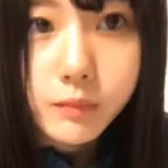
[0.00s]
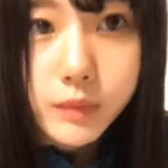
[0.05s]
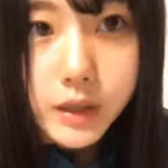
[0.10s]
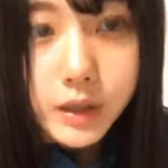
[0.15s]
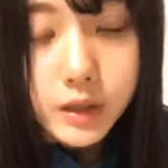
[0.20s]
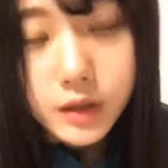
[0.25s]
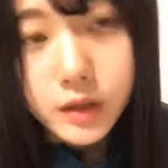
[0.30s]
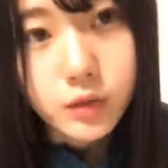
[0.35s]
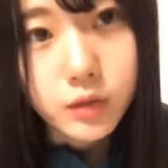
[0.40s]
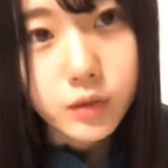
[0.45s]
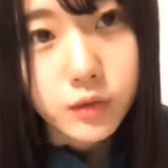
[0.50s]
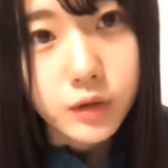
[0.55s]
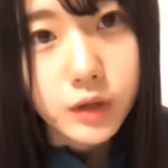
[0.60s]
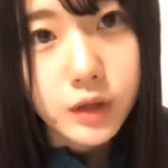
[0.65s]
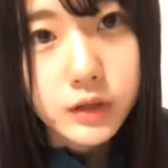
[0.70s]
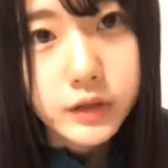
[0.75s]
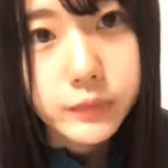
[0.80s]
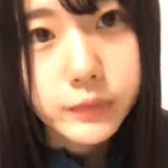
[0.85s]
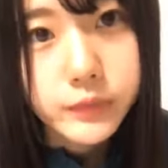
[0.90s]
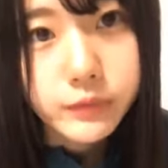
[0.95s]
3日後
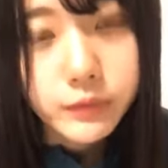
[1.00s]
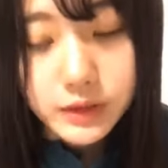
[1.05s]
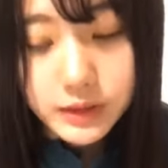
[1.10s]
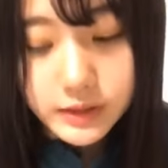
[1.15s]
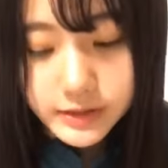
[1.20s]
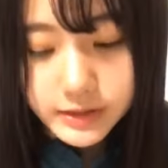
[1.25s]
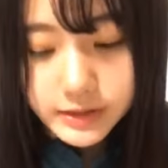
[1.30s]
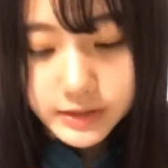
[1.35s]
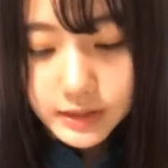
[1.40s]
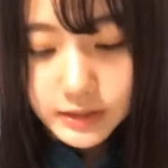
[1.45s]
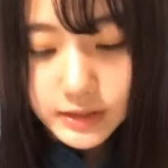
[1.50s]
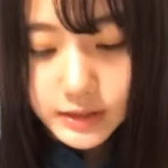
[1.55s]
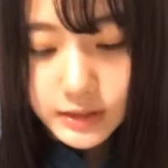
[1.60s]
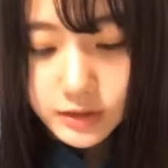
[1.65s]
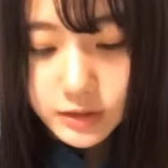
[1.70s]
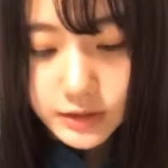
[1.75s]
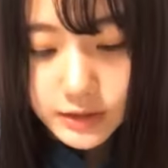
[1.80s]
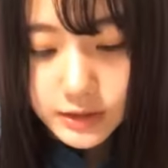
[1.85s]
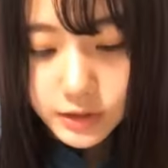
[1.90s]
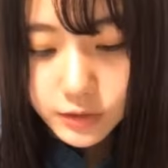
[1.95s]
でも私前
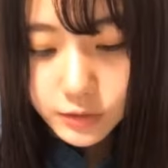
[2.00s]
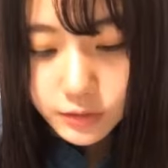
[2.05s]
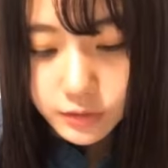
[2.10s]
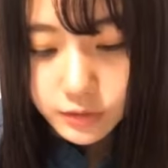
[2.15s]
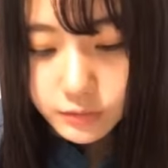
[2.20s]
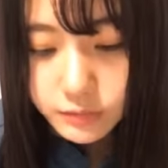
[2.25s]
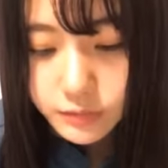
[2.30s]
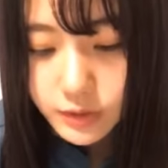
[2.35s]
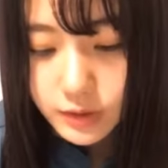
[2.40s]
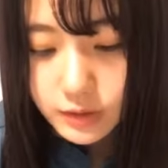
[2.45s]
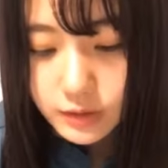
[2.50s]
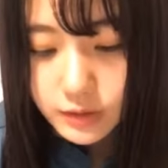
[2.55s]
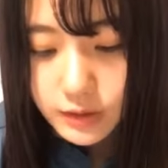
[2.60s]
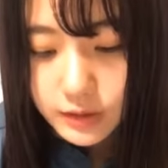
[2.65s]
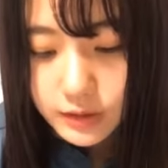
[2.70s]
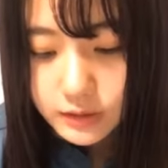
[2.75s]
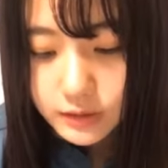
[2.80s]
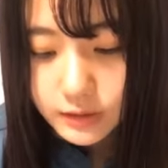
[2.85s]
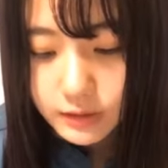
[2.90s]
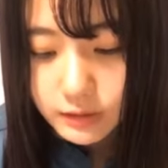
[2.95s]
日にショールームが
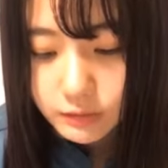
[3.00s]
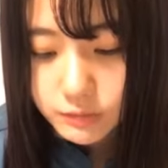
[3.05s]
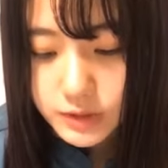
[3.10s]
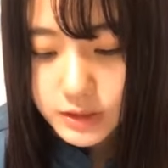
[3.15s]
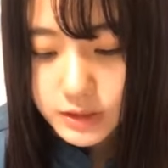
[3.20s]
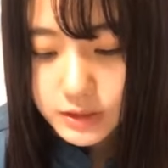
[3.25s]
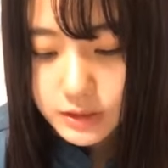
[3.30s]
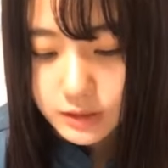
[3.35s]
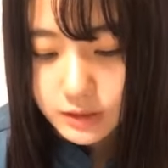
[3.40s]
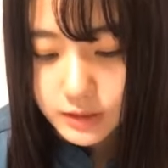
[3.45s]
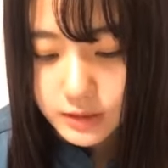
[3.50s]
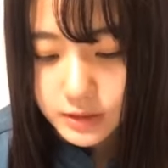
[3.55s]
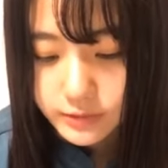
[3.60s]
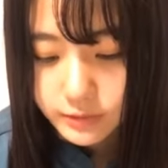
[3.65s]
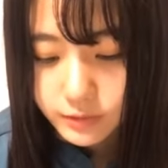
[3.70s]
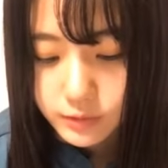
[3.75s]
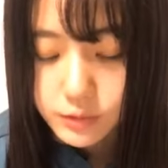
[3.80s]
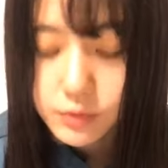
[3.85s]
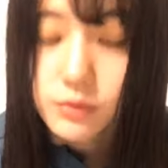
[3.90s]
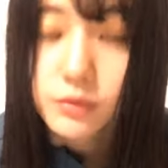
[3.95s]
できないかもしれない
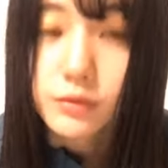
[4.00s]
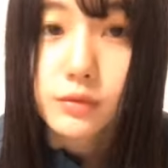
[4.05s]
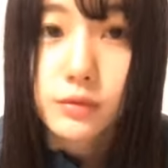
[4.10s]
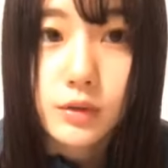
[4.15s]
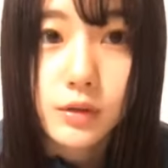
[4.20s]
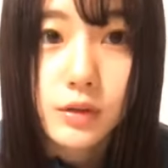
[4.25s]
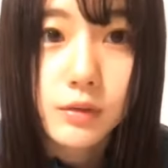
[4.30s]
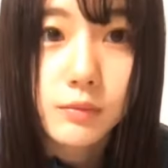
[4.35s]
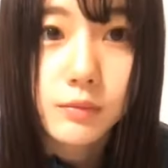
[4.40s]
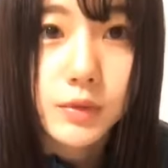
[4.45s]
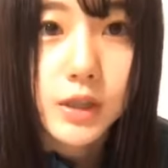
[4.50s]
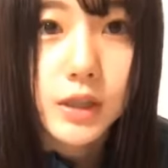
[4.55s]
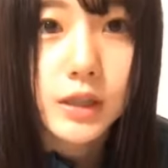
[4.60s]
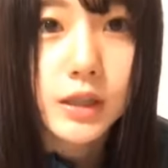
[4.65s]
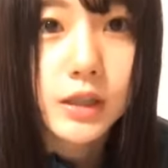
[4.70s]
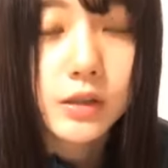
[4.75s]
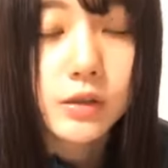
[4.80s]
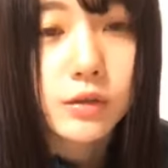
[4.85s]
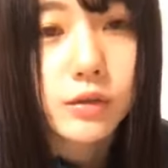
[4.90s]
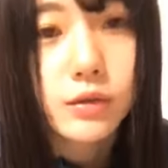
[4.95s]
ちょっと
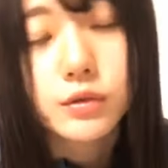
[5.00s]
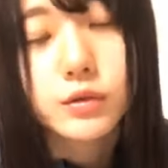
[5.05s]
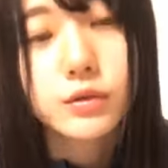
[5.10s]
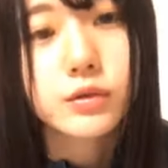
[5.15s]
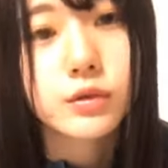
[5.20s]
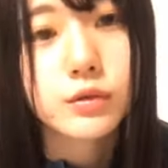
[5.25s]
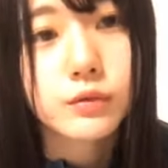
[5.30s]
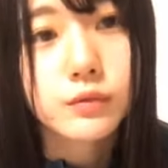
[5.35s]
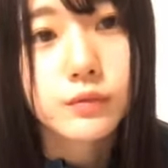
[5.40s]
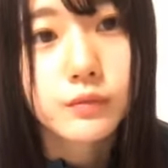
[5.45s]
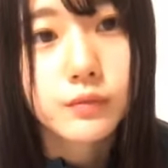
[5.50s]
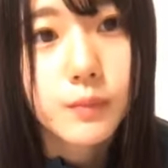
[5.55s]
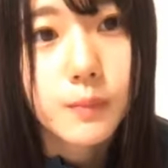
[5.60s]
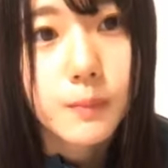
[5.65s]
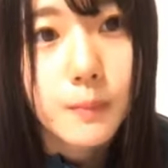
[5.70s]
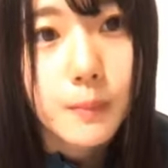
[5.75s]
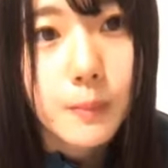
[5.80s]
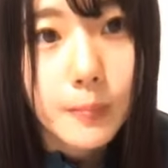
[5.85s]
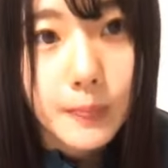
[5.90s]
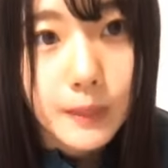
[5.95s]
先にやっとくと
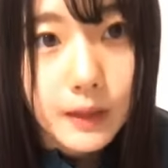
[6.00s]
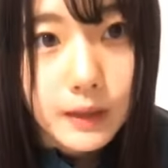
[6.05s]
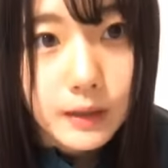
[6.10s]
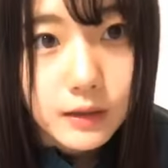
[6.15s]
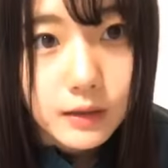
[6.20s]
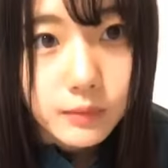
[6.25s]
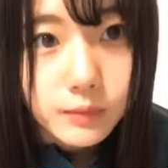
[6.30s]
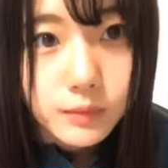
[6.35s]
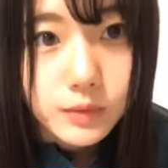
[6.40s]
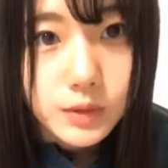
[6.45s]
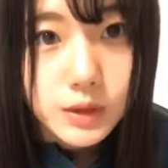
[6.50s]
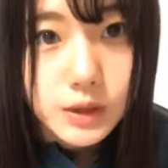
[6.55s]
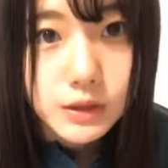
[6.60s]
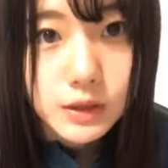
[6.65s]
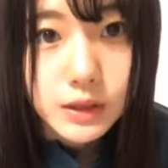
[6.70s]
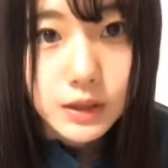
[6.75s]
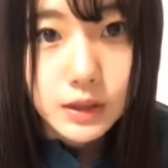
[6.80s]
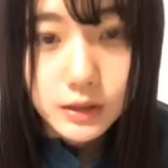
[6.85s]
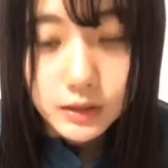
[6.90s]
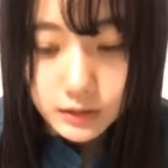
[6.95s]
申し
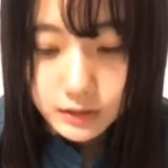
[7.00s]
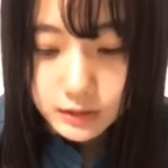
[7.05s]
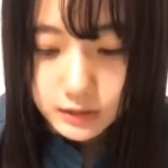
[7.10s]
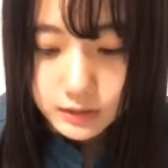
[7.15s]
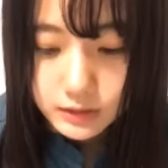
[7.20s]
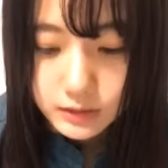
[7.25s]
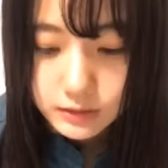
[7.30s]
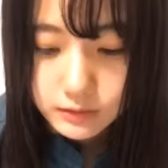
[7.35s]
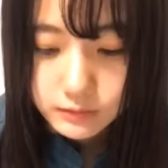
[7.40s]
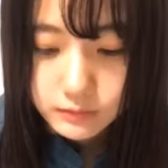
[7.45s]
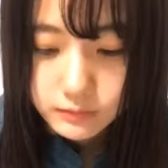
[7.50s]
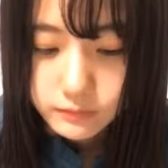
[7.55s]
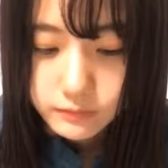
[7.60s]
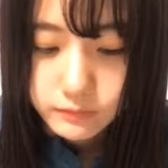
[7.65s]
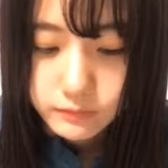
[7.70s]
訳ないです